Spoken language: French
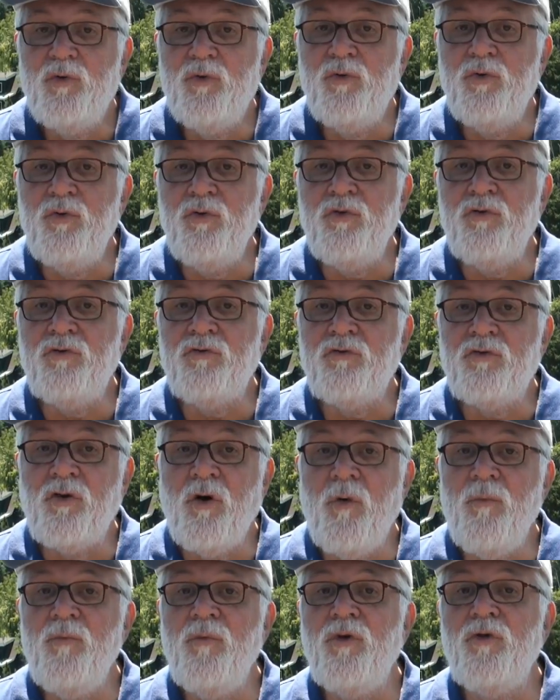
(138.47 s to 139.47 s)
Tout se
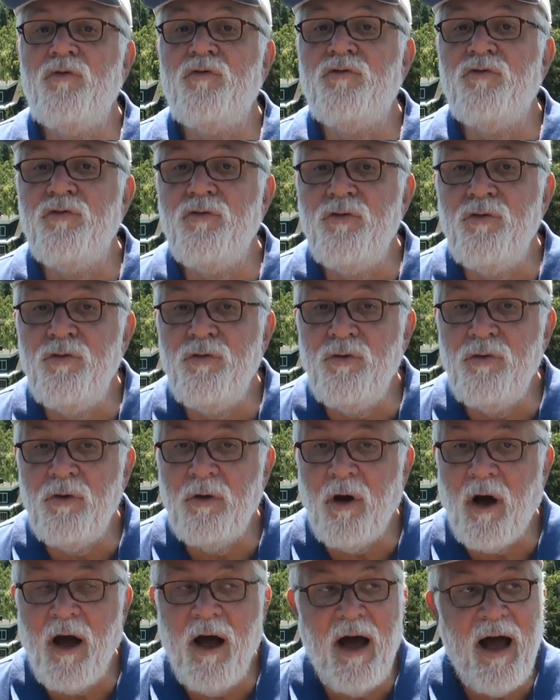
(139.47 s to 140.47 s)

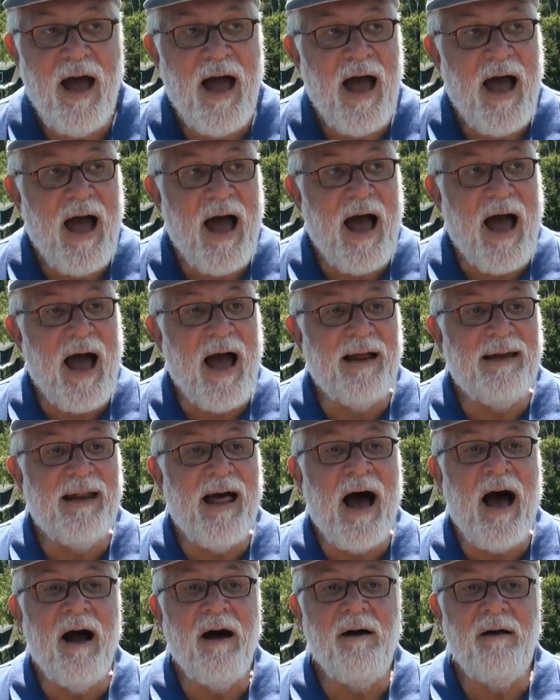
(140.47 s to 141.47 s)
mesure à
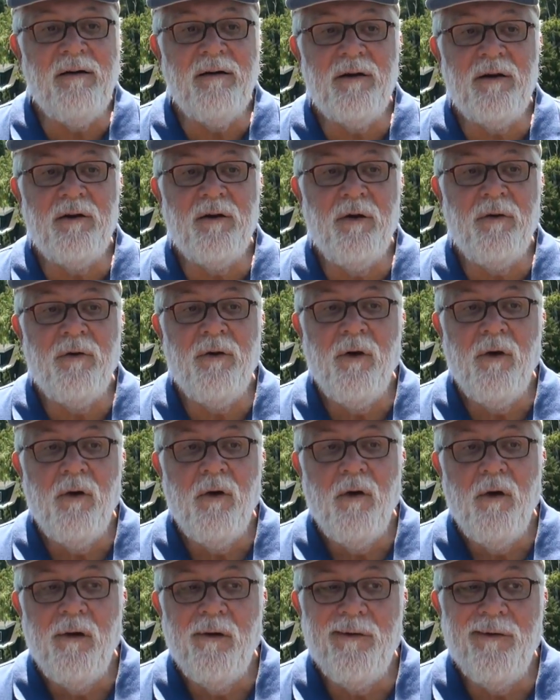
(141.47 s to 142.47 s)
l'angle
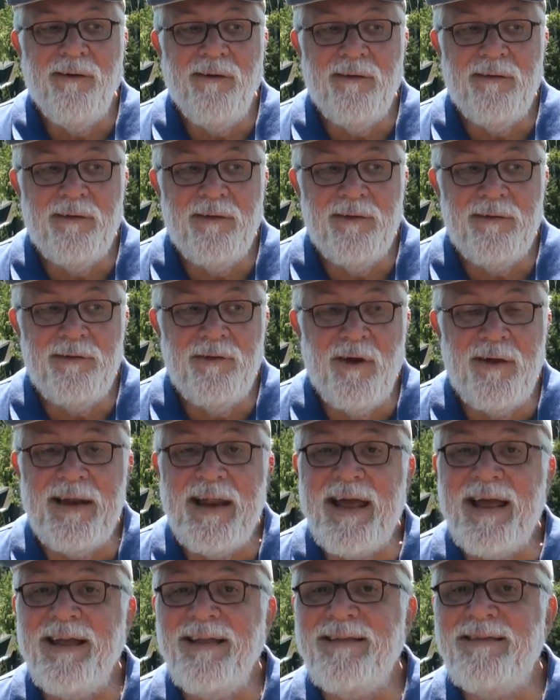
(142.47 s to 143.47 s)
euh, de
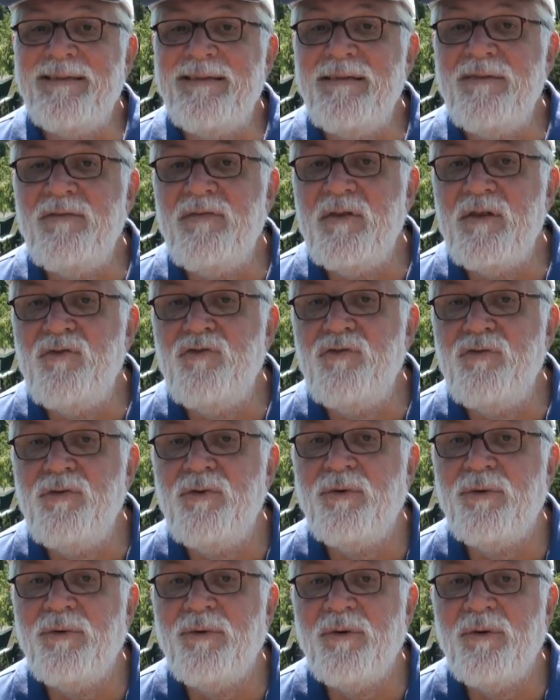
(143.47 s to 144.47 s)
l'individu.